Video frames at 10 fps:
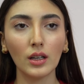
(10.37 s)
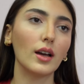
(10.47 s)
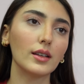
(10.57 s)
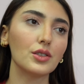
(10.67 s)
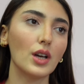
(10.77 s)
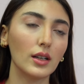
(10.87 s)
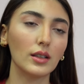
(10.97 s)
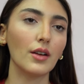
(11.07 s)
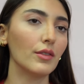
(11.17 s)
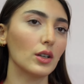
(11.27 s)
hangi
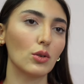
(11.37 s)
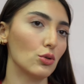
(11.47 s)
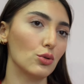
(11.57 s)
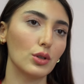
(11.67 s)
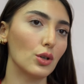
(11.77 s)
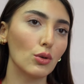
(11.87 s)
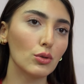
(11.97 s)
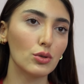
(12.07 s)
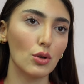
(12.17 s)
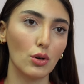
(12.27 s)
şartlar ve koşullar
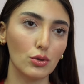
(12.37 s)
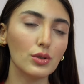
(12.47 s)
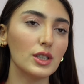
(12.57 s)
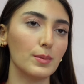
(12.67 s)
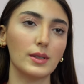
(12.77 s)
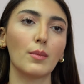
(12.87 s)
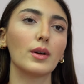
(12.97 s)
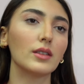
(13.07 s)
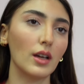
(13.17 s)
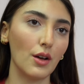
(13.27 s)
olursa olsun hiçbir
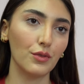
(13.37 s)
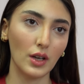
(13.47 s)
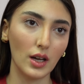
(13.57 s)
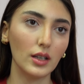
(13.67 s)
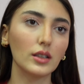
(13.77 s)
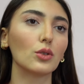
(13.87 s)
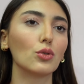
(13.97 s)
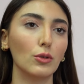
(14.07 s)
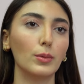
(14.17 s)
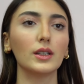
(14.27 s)
zaman taraftarla da
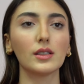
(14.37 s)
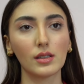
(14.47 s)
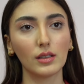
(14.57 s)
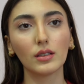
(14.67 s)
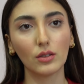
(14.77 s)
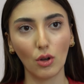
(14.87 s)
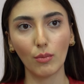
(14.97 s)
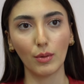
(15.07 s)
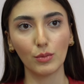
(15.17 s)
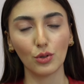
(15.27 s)
kulübe de sırtını
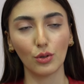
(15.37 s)
dönmemiş